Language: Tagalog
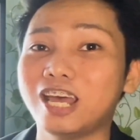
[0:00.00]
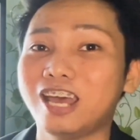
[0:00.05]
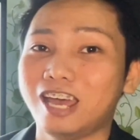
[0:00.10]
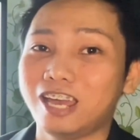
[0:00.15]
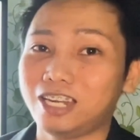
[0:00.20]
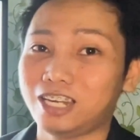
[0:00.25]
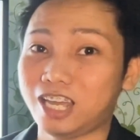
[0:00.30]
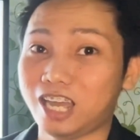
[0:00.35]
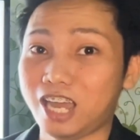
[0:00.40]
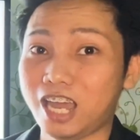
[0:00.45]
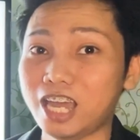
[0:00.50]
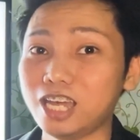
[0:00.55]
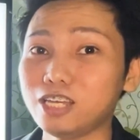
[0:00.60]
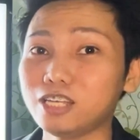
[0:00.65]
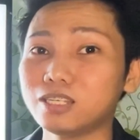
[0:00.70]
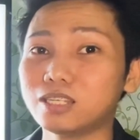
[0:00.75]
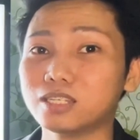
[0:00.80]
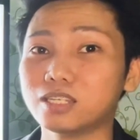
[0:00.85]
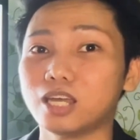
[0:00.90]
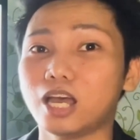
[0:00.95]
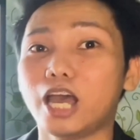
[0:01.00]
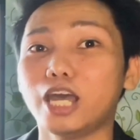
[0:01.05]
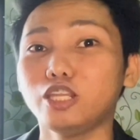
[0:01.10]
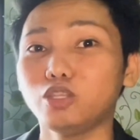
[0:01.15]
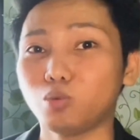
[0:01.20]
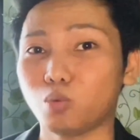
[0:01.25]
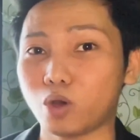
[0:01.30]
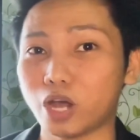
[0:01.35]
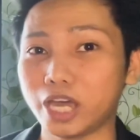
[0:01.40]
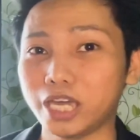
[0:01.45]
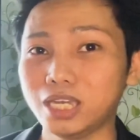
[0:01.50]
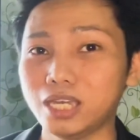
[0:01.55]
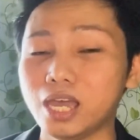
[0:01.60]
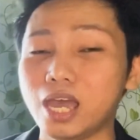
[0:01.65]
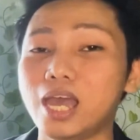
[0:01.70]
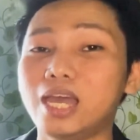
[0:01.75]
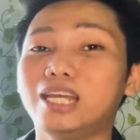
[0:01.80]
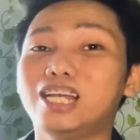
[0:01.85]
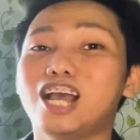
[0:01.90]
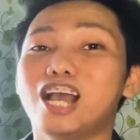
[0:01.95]
na x at y,
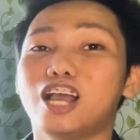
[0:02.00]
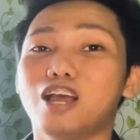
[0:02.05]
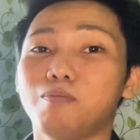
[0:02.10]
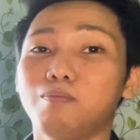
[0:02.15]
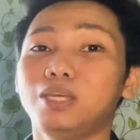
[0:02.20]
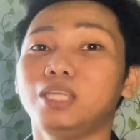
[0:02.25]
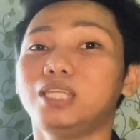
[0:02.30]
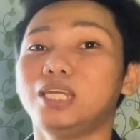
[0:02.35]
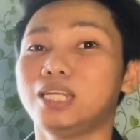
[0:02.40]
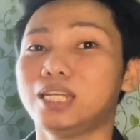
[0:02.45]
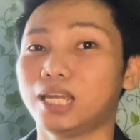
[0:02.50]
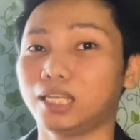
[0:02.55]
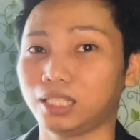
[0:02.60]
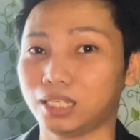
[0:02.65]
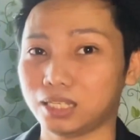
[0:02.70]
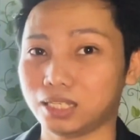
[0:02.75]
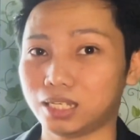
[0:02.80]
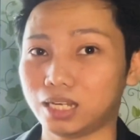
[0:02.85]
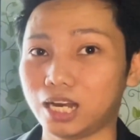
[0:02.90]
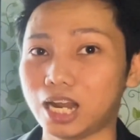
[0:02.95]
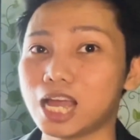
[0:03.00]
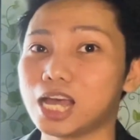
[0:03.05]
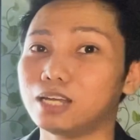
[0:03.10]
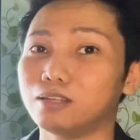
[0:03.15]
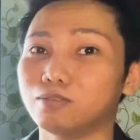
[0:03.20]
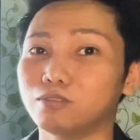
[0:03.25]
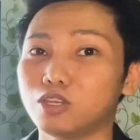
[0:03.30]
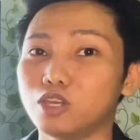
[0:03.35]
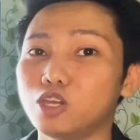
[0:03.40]
gagamitin natin sila.